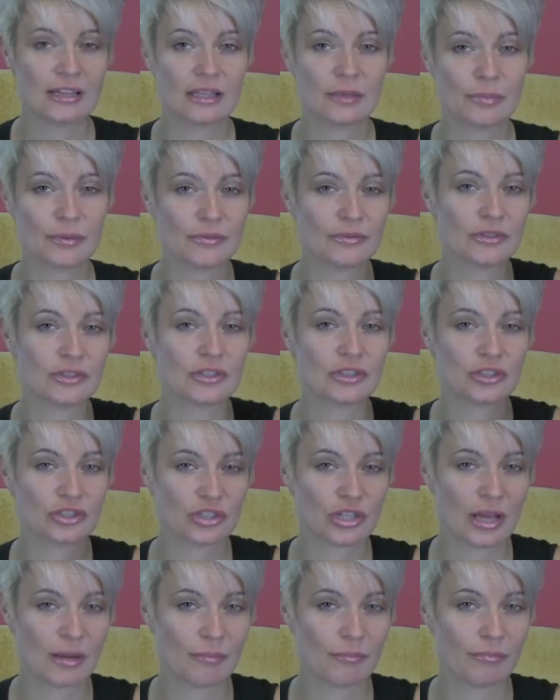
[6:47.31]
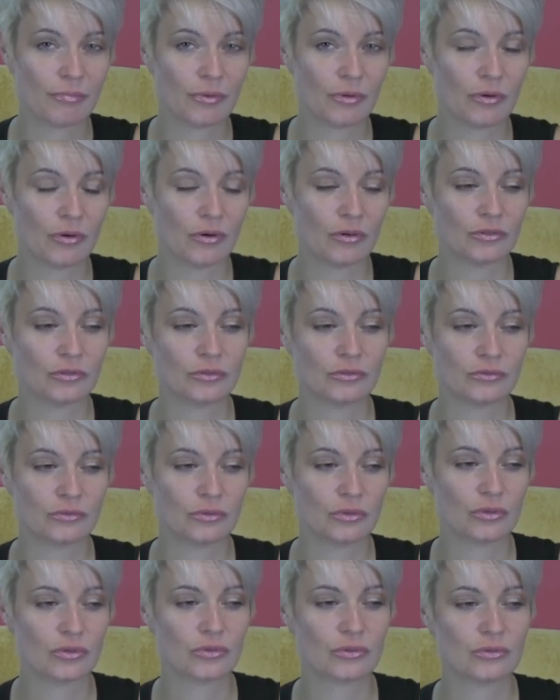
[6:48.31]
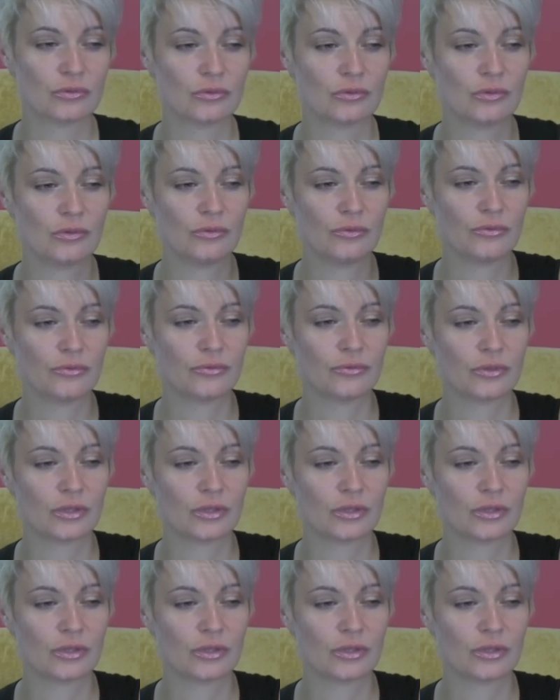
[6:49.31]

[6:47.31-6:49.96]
na pewno jest szampon do włosów,